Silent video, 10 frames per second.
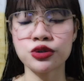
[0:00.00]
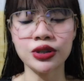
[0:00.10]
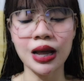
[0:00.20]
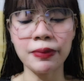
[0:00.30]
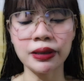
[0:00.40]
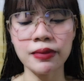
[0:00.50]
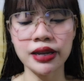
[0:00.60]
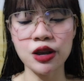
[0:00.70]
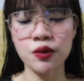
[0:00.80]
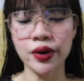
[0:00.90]
So, dapat
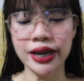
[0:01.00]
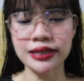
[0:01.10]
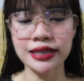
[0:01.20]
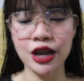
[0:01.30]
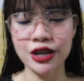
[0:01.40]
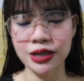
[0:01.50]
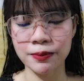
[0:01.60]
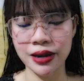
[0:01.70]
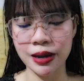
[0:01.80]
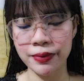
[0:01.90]
maging wise tayo sa
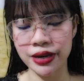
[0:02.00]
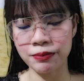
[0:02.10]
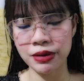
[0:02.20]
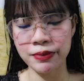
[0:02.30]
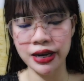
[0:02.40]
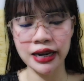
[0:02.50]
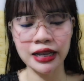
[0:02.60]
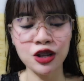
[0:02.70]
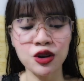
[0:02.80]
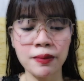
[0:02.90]
mga pinagbibili natin.